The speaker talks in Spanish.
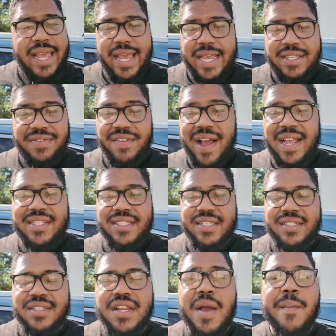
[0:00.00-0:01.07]
es
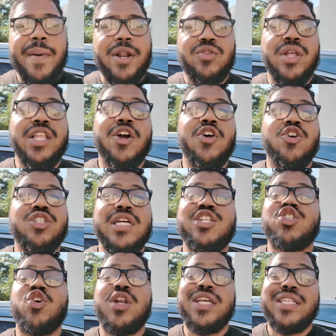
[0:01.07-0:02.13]
fácil. Para tú darte a
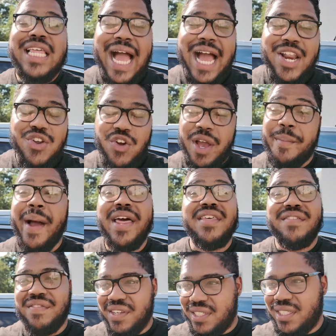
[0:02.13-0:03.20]
conocer solitario es más
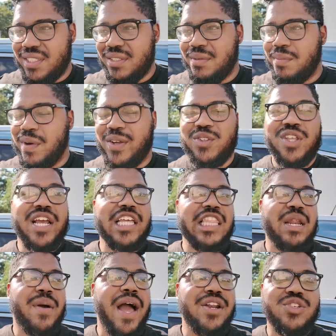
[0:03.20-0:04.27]
difícil, porque tú tienes que
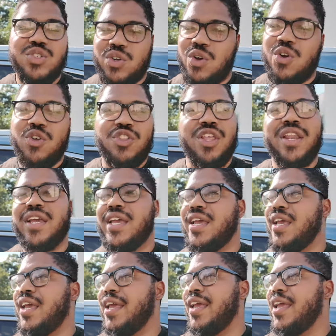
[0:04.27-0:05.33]
trabajar solo, tienes
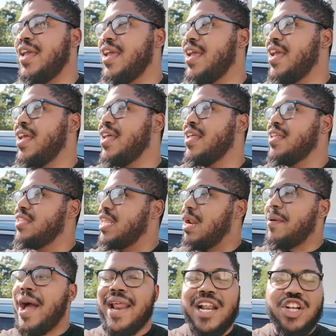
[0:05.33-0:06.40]
que
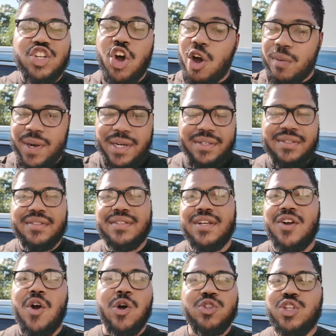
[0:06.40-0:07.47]
trabajar el doble.
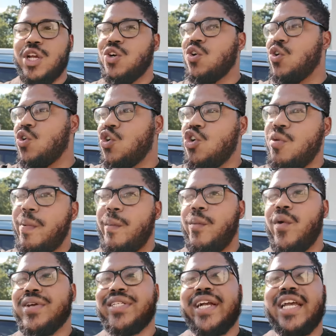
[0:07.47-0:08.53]
Cuando tú en un grupo
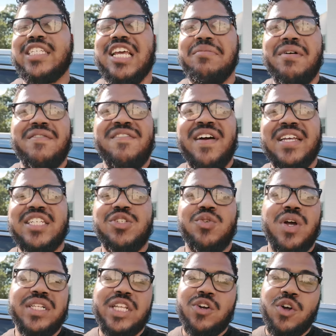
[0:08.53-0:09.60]
puede ser que sea más fácil tú
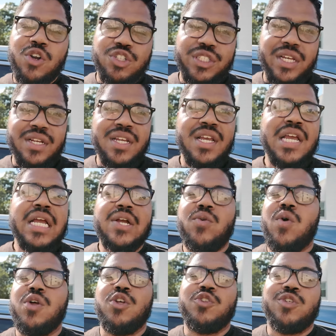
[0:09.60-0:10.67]
darte a conocer.
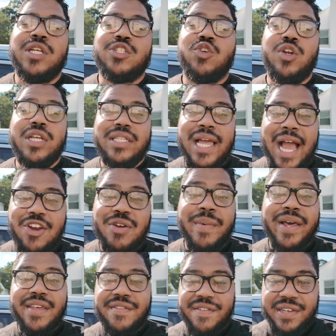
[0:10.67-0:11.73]
Cuando tú estás solitario es
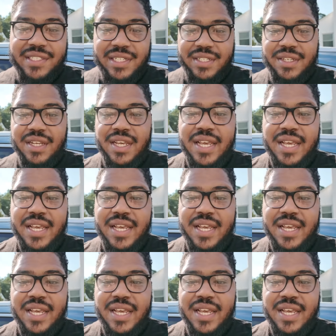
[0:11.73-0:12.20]
más difícil.